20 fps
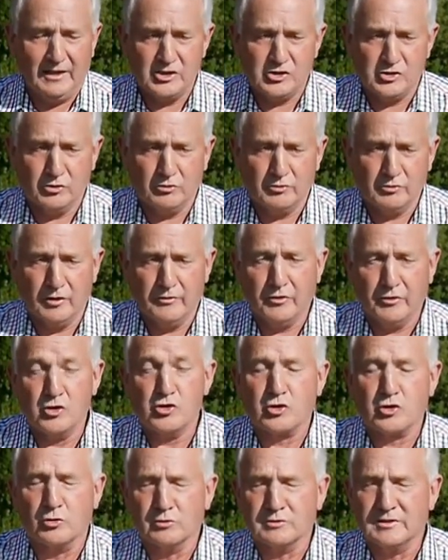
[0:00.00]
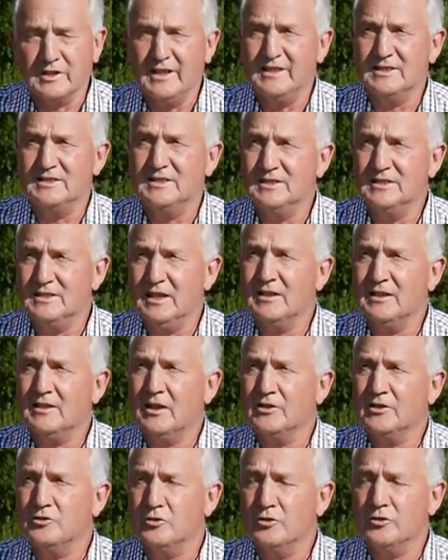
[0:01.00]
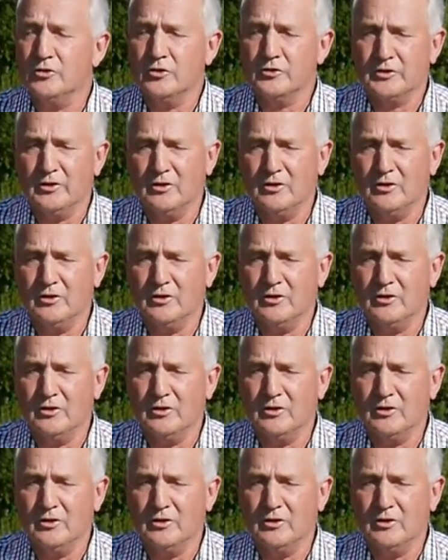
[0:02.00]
régions de Franche-Comté, si c'est le cas de temps en